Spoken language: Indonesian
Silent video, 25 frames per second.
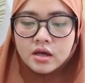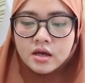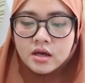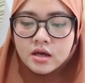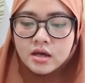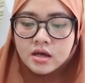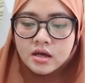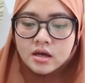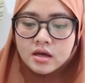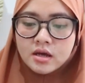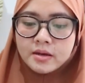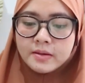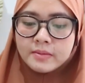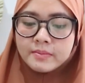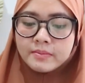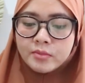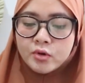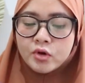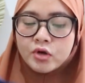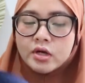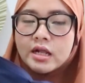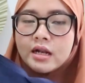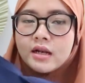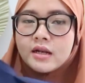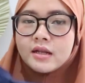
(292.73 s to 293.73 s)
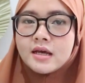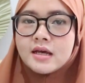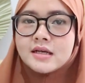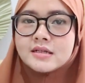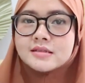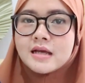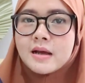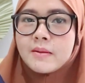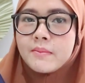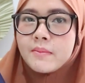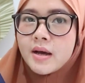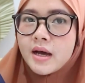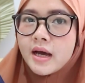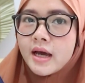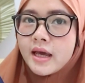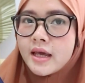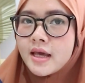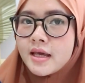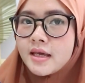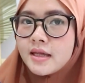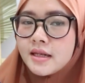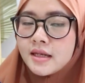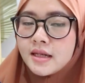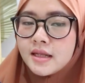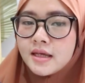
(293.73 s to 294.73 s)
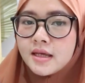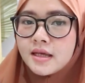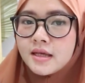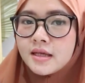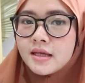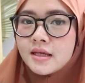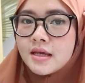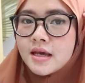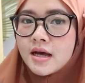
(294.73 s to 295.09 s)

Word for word: uh, modelnya sama kayak ini,